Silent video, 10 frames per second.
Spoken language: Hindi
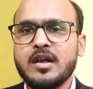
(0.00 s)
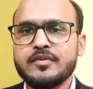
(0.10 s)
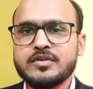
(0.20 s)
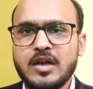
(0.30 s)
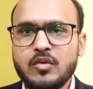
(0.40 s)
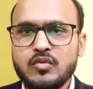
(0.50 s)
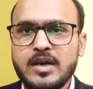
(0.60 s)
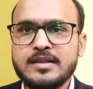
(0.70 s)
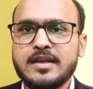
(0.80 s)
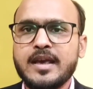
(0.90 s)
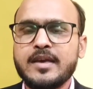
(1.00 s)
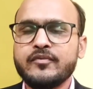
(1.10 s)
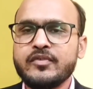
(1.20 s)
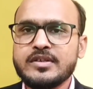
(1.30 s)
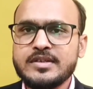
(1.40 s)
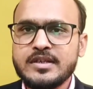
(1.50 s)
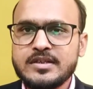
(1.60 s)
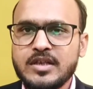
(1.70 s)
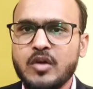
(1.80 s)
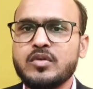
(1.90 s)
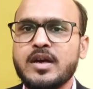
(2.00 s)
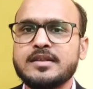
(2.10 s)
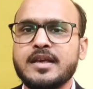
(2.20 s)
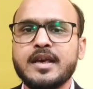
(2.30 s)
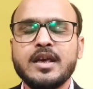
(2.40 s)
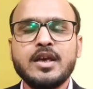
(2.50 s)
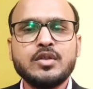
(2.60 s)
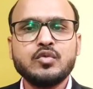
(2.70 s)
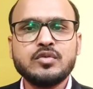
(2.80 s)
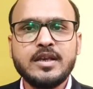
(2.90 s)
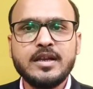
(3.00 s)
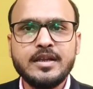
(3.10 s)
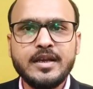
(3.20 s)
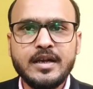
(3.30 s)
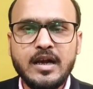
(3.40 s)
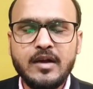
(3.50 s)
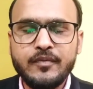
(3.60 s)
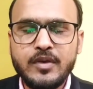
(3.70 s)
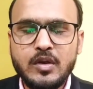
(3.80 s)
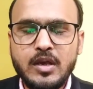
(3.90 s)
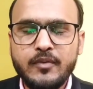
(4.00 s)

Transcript: कफ साउंड आता है वीजिंग साउंड आता है तो उसके लिए काफी